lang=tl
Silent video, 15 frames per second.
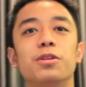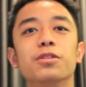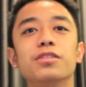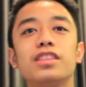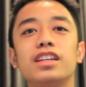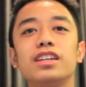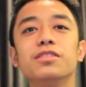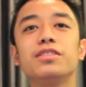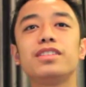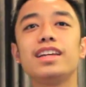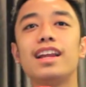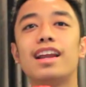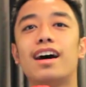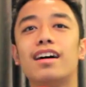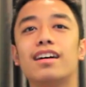
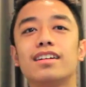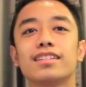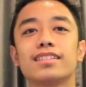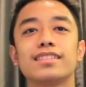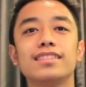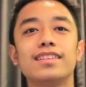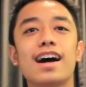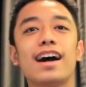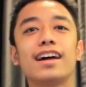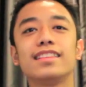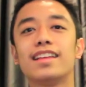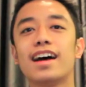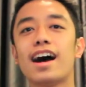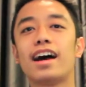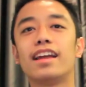Unti-unti lang,
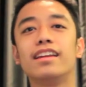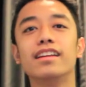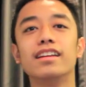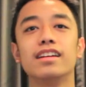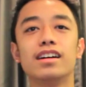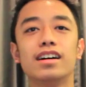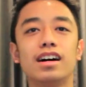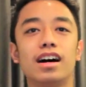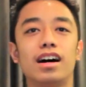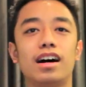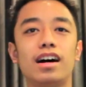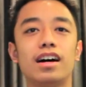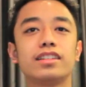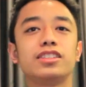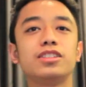dahan-dahan,
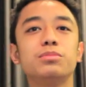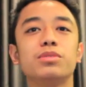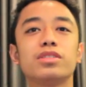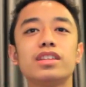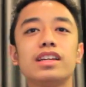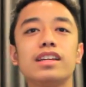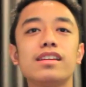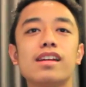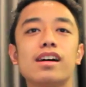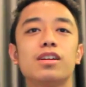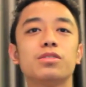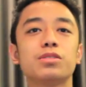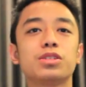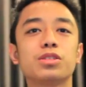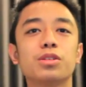at simutin
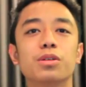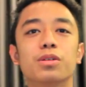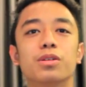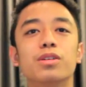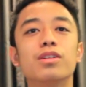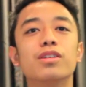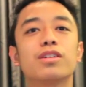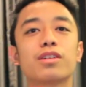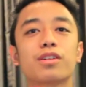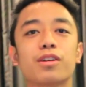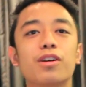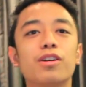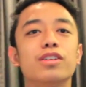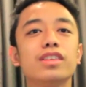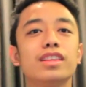ng husto,
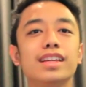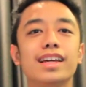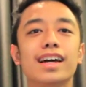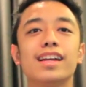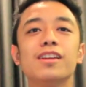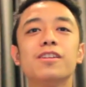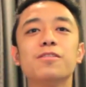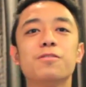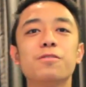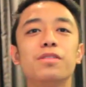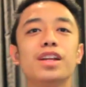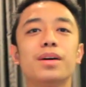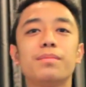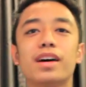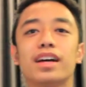kukuntian
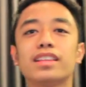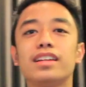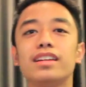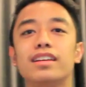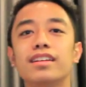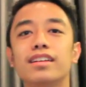ulam natin.